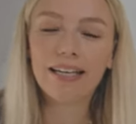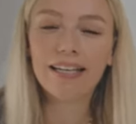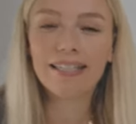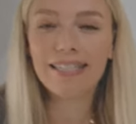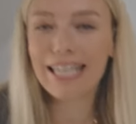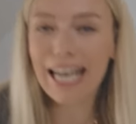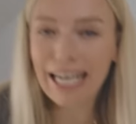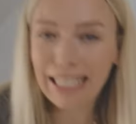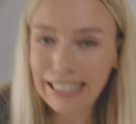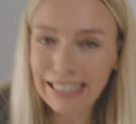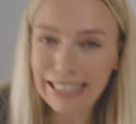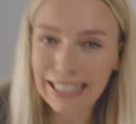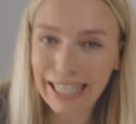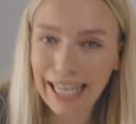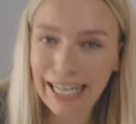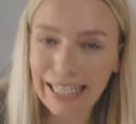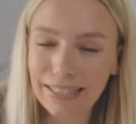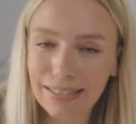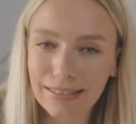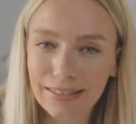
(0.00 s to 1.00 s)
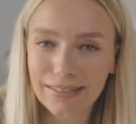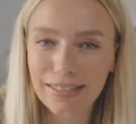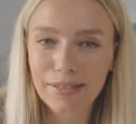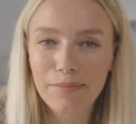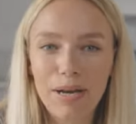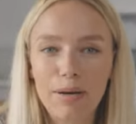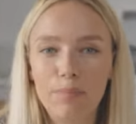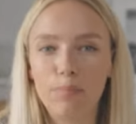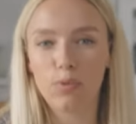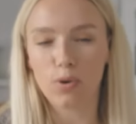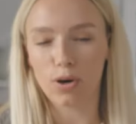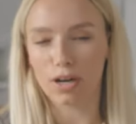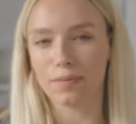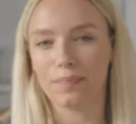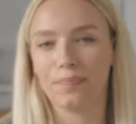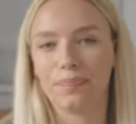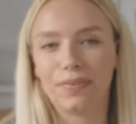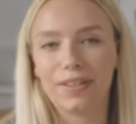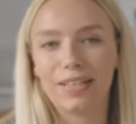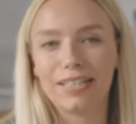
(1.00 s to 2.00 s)
Sie landen direkt im Labor,
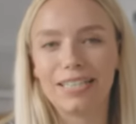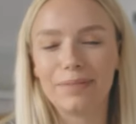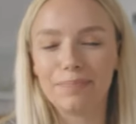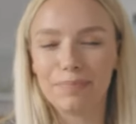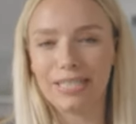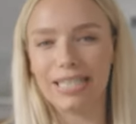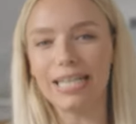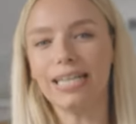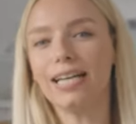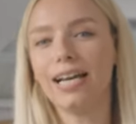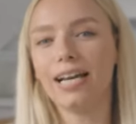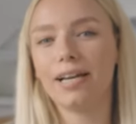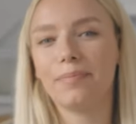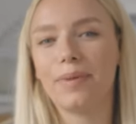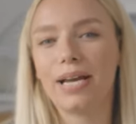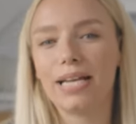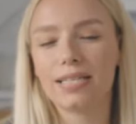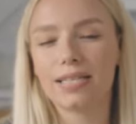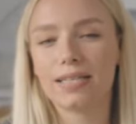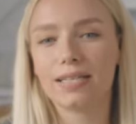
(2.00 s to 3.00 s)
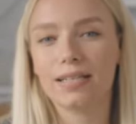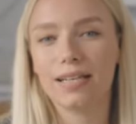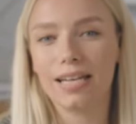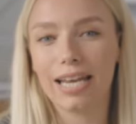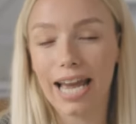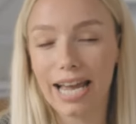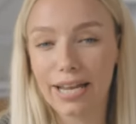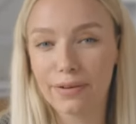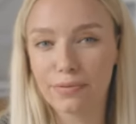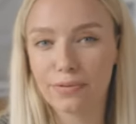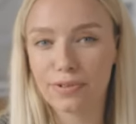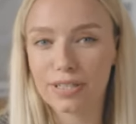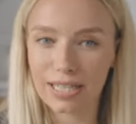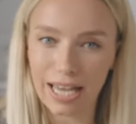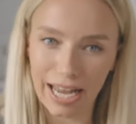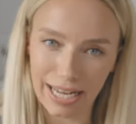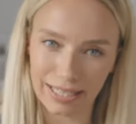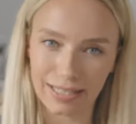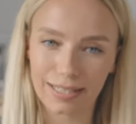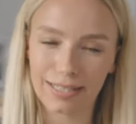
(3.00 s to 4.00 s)
dem DKMS Life
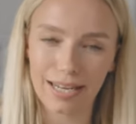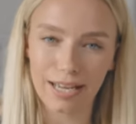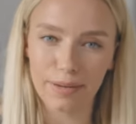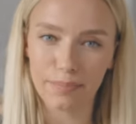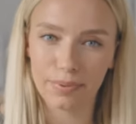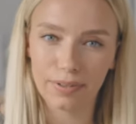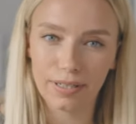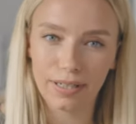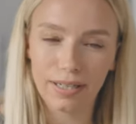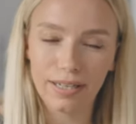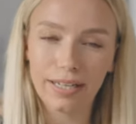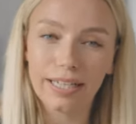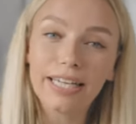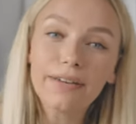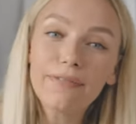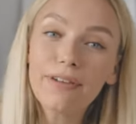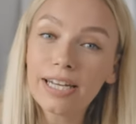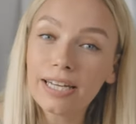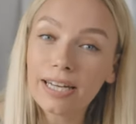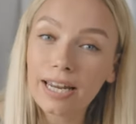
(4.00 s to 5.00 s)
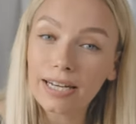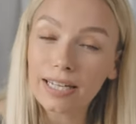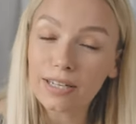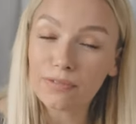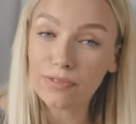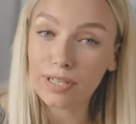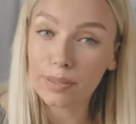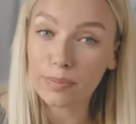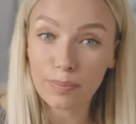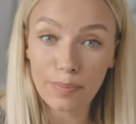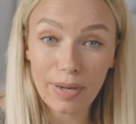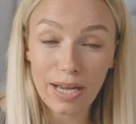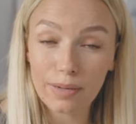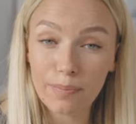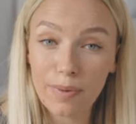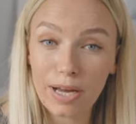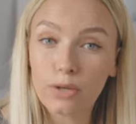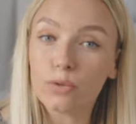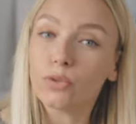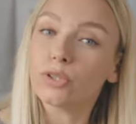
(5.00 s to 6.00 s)
Science Lab. Hier werden deine
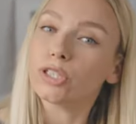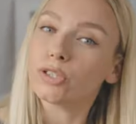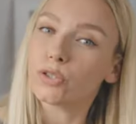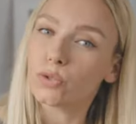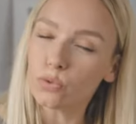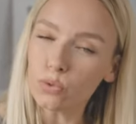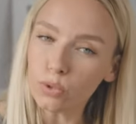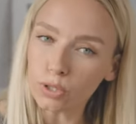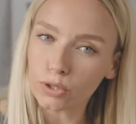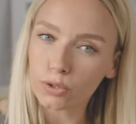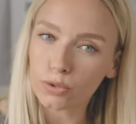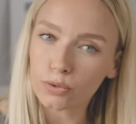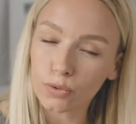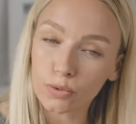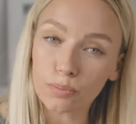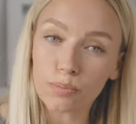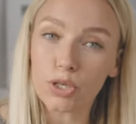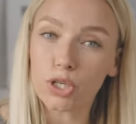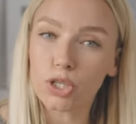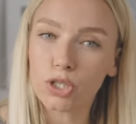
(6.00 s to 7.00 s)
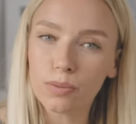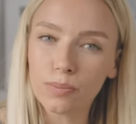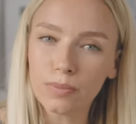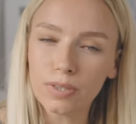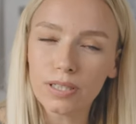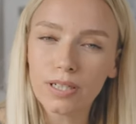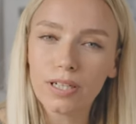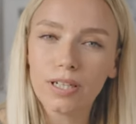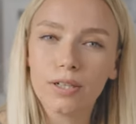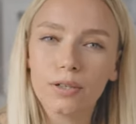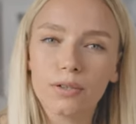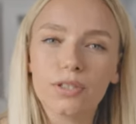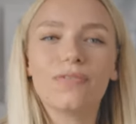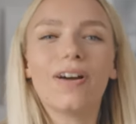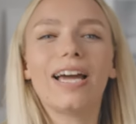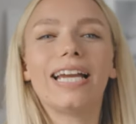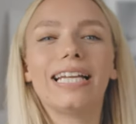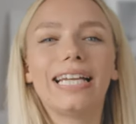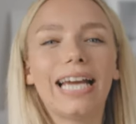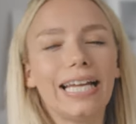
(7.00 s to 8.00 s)
Gewebemerkmale untersucht und bestimmt, und
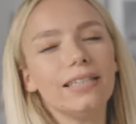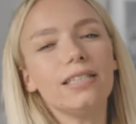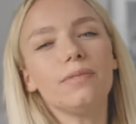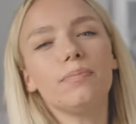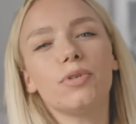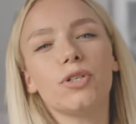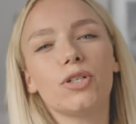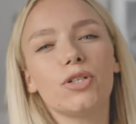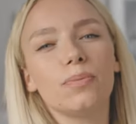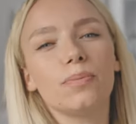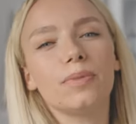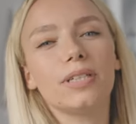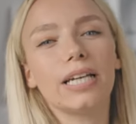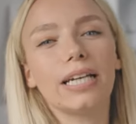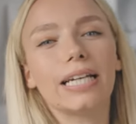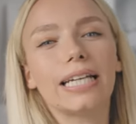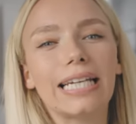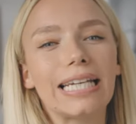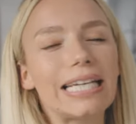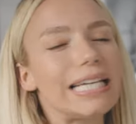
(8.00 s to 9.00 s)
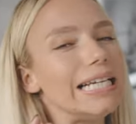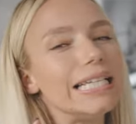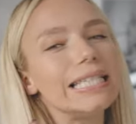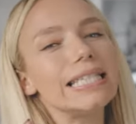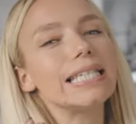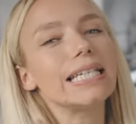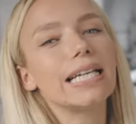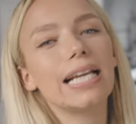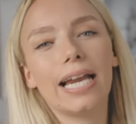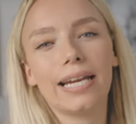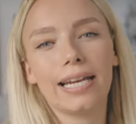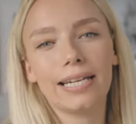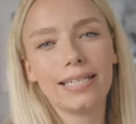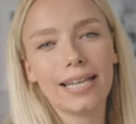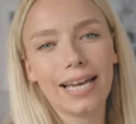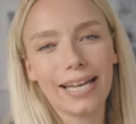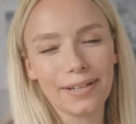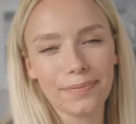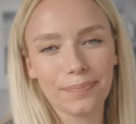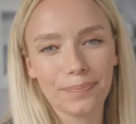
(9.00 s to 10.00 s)
zwar ein ganz bestimmter klitzekleiner
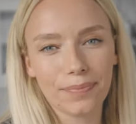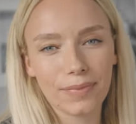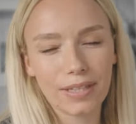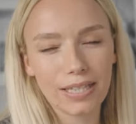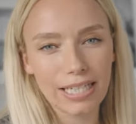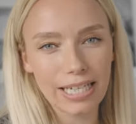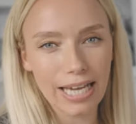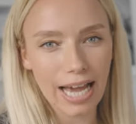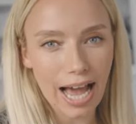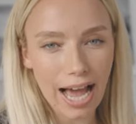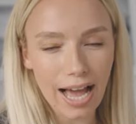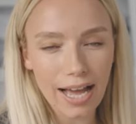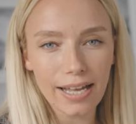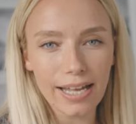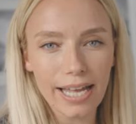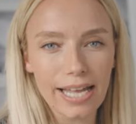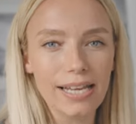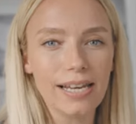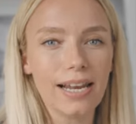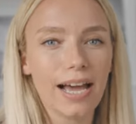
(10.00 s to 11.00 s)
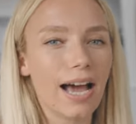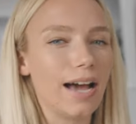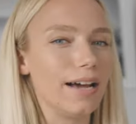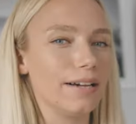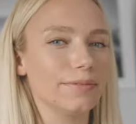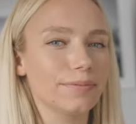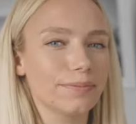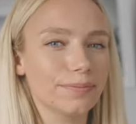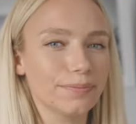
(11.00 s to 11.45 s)
Teil, die HLA.